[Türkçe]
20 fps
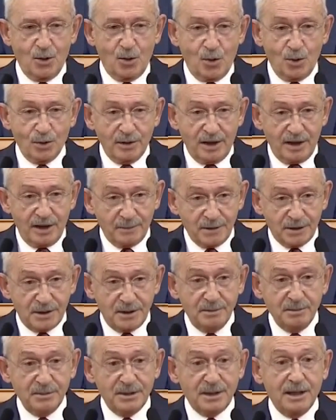Onlar
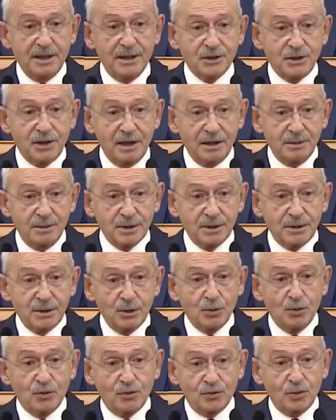bizim
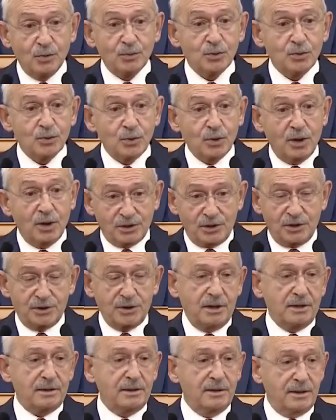geleceğimizi, ufkumuzu
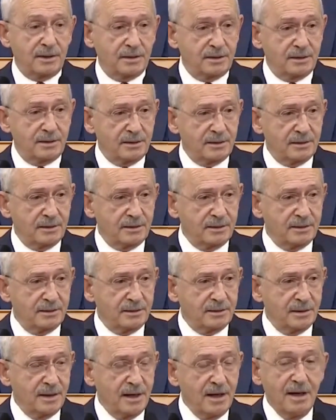açacaklardır.
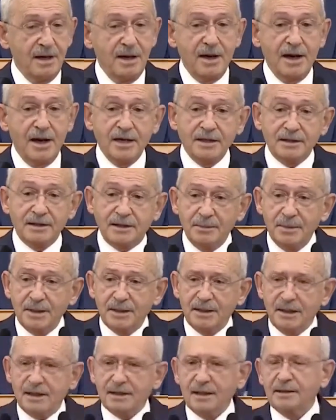
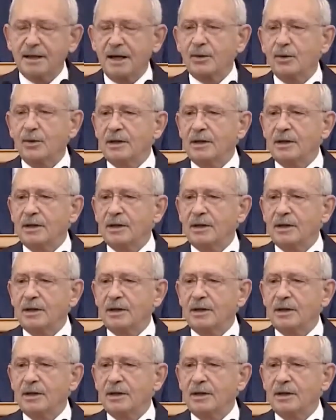Eğitimin ne kadar